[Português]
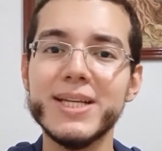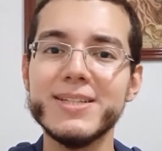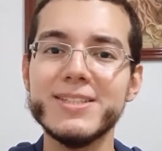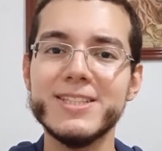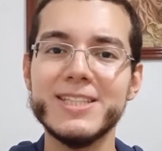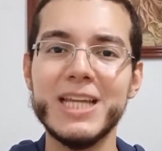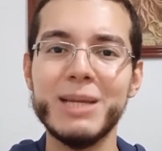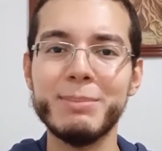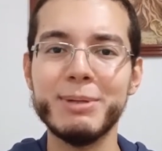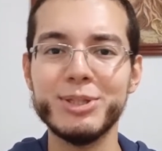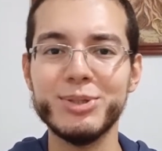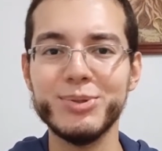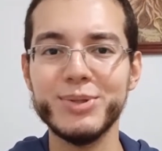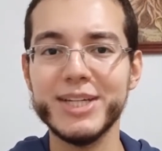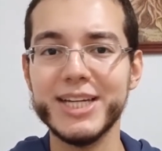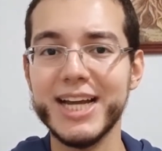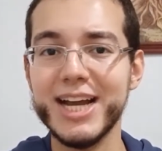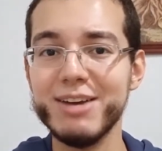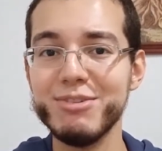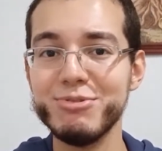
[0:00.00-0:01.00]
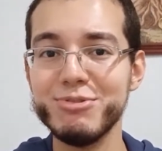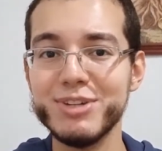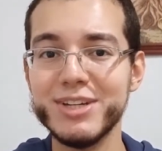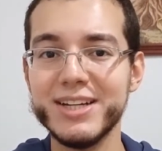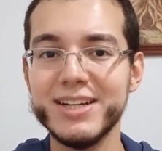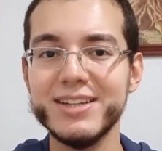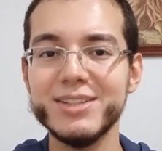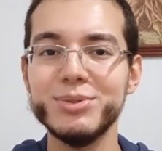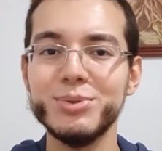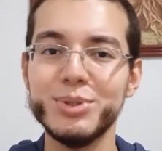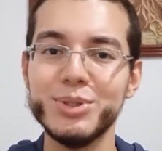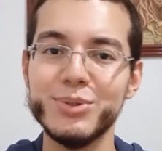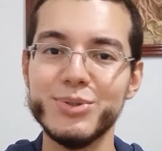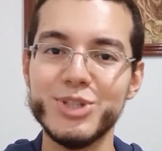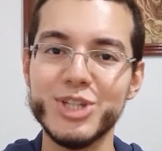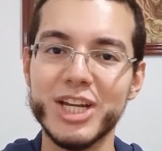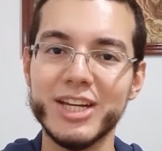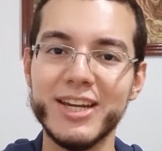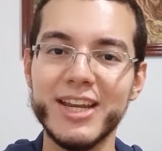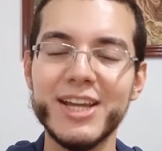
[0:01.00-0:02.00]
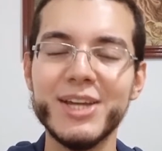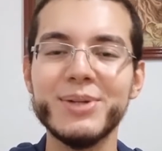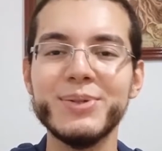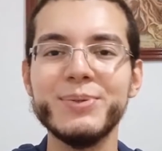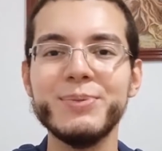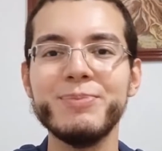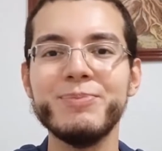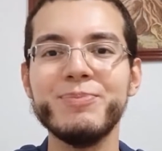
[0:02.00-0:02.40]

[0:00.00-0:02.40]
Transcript: Cinematográfica, no Rio de Janeiro,